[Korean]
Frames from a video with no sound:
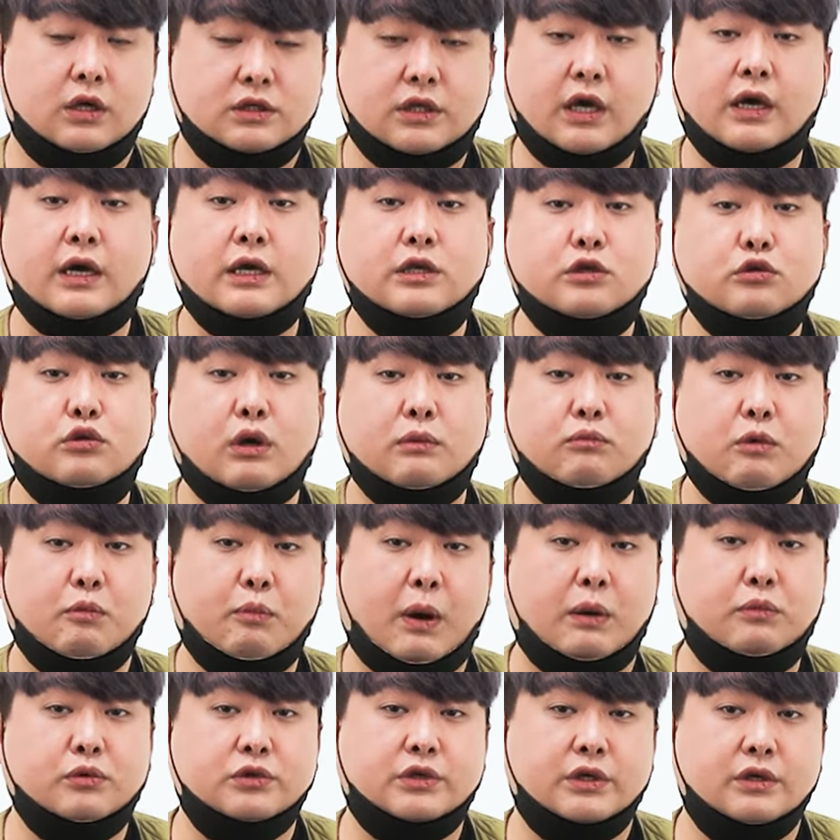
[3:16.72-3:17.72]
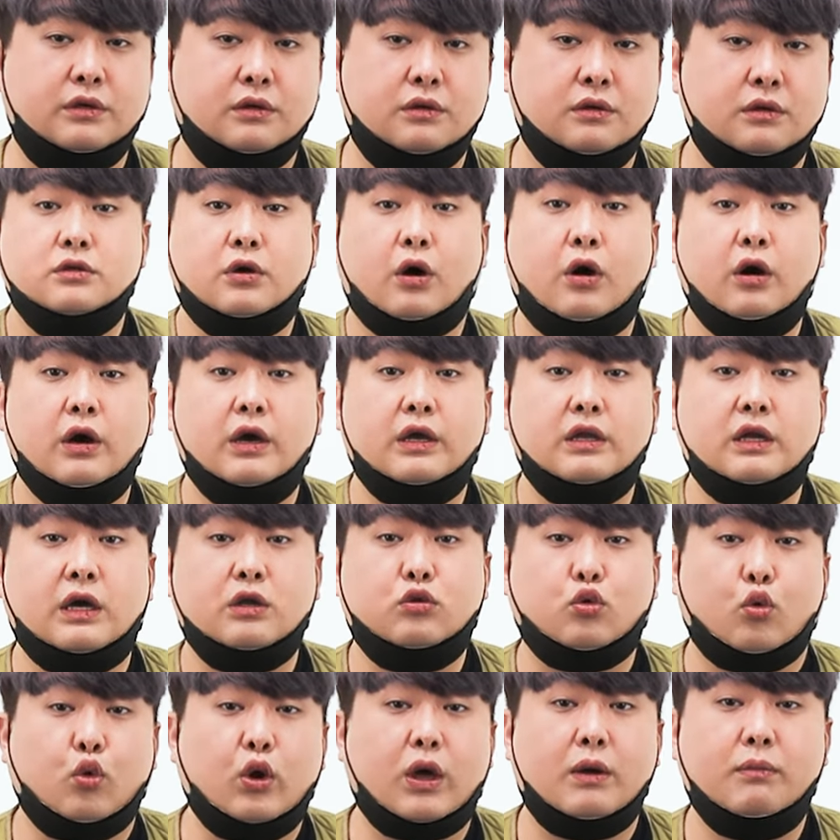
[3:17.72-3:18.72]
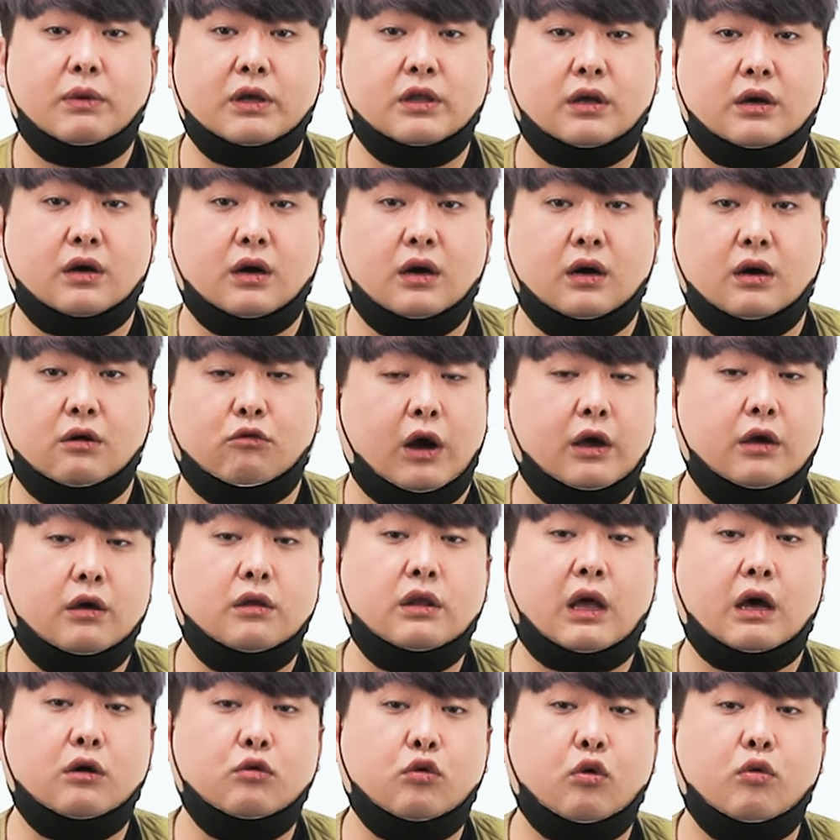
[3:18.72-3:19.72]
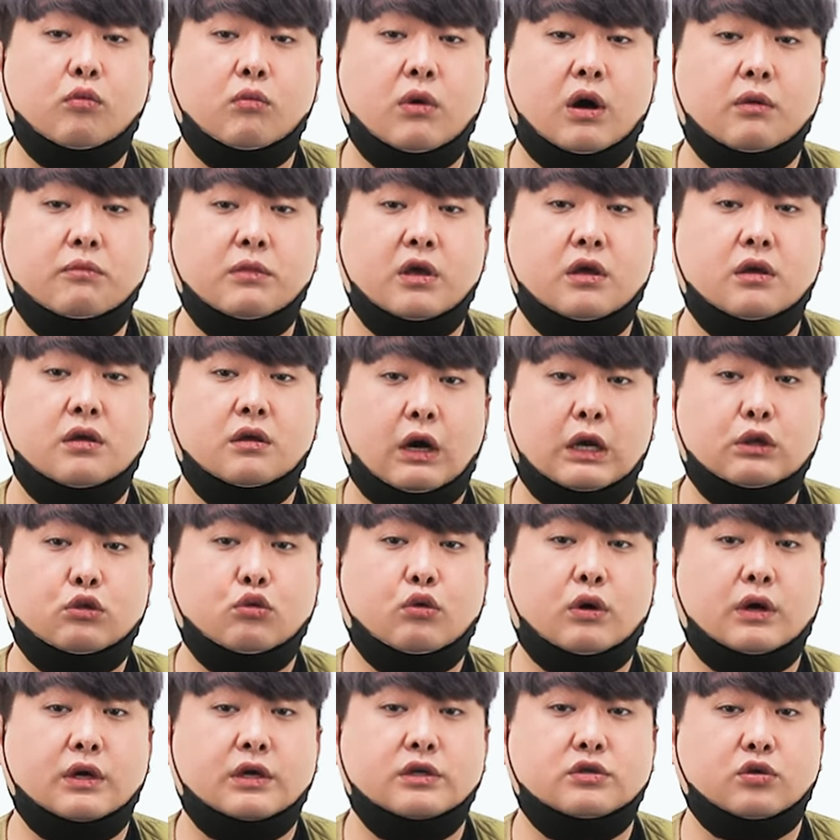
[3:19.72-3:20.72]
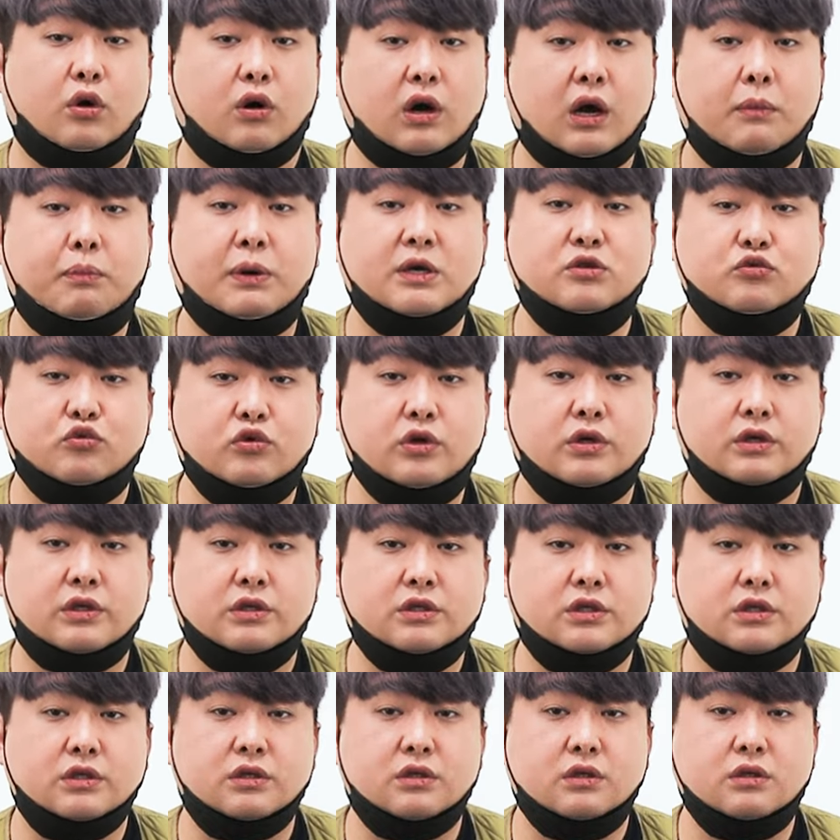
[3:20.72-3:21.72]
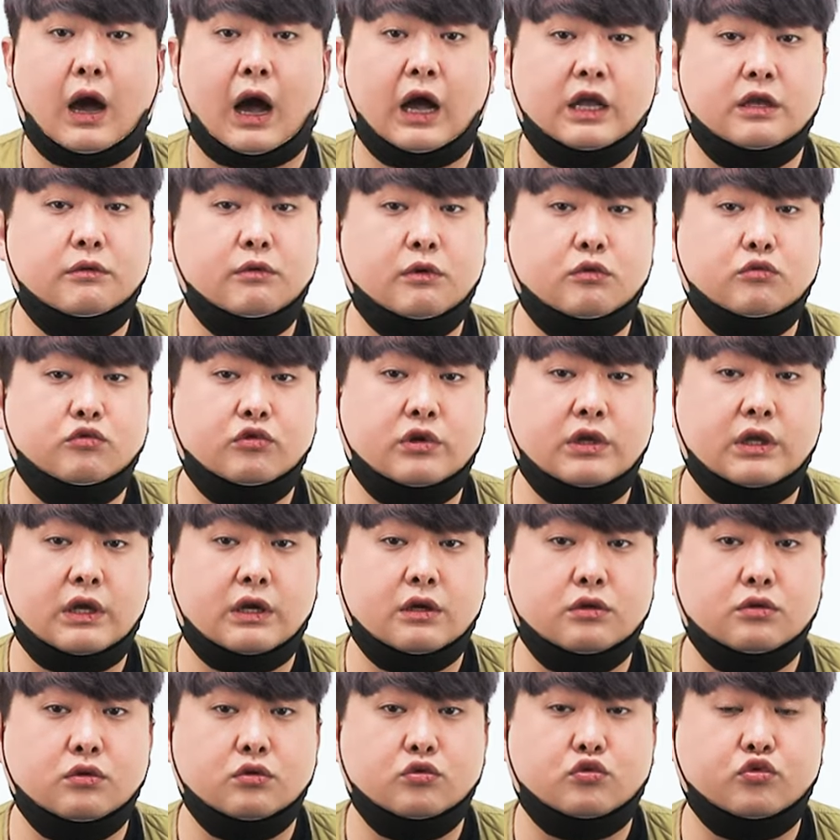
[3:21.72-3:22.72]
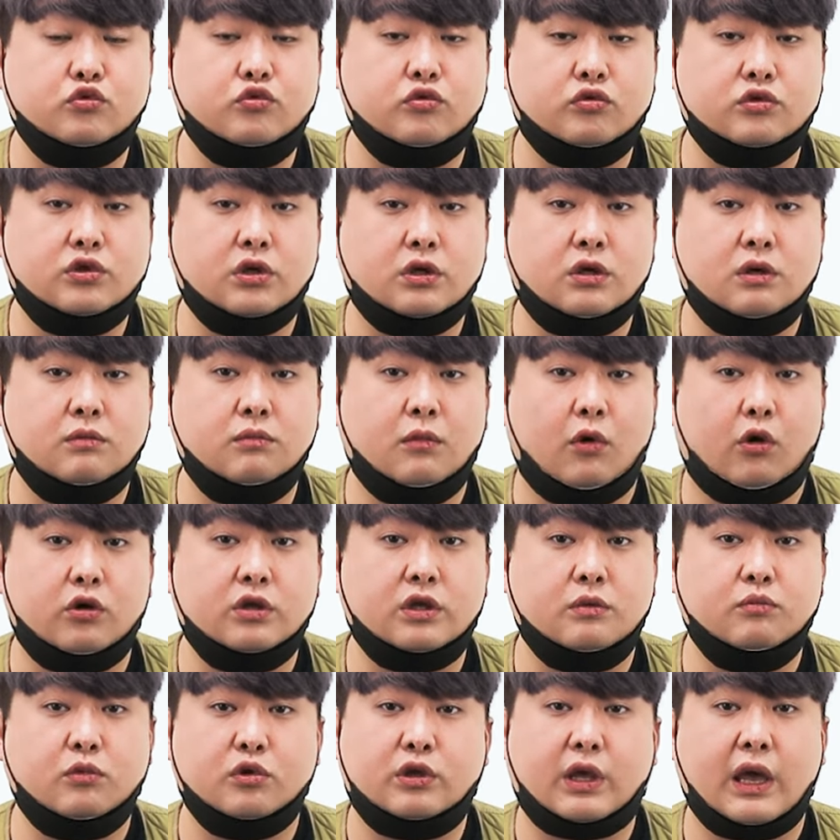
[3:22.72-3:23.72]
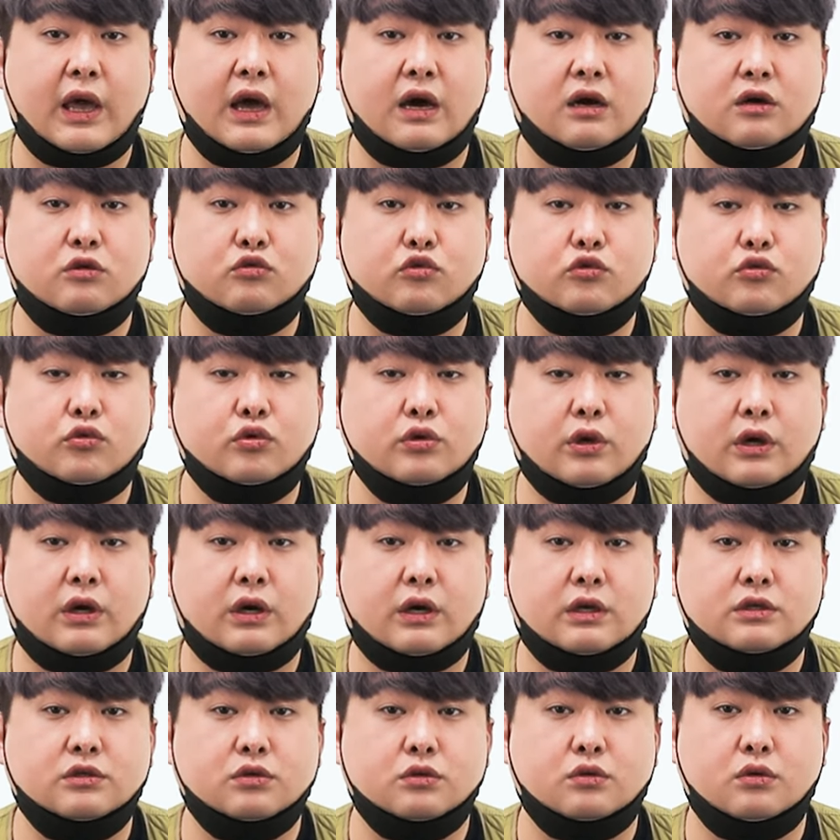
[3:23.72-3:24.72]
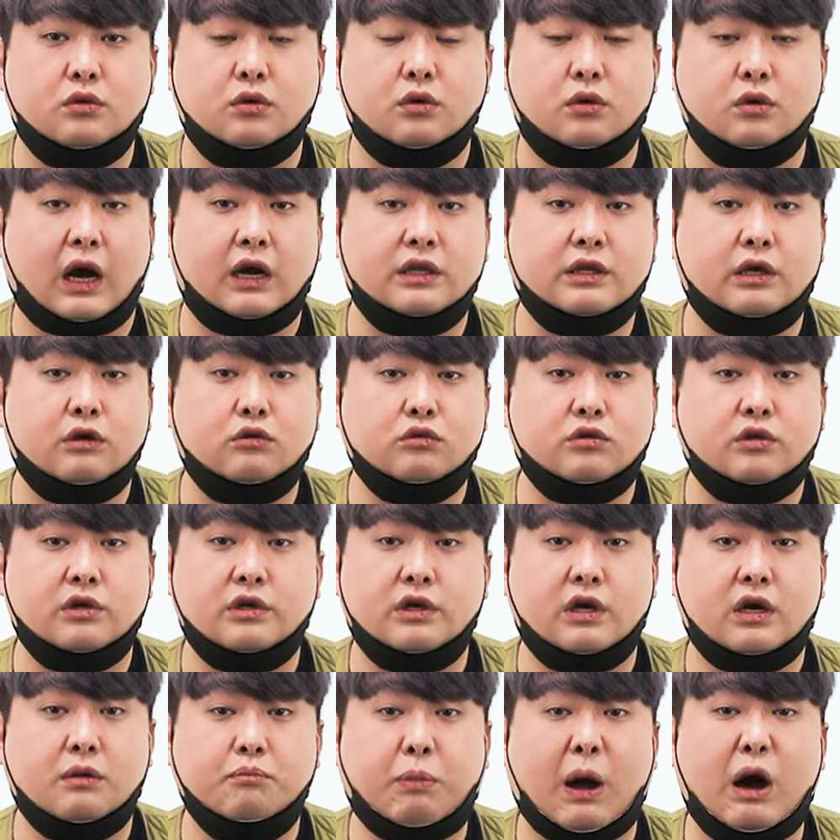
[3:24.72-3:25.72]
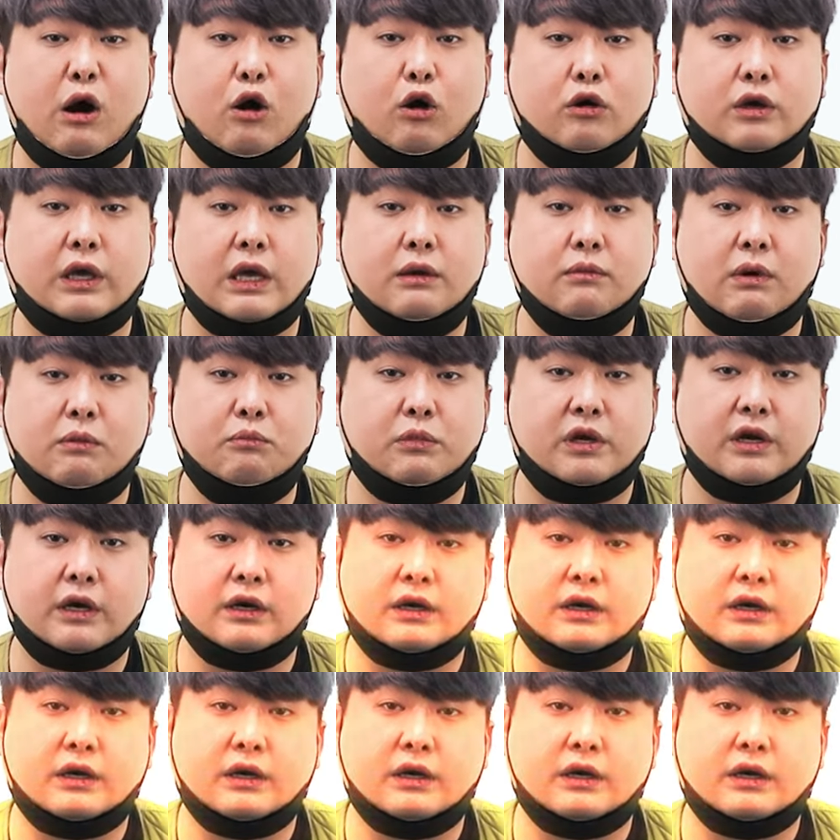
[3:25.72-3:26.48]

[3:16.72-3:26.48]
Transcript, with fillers: 아, 세계지도 한번 봐보세요. 서해나 동해 바다가 과연 항공모함이 활동하기 적합한 수역인지, 아니면 우리나라도 중국처럼 어디 뭐 대양을 뚫고 나와가지고 강대국들이랑 파워게임 한번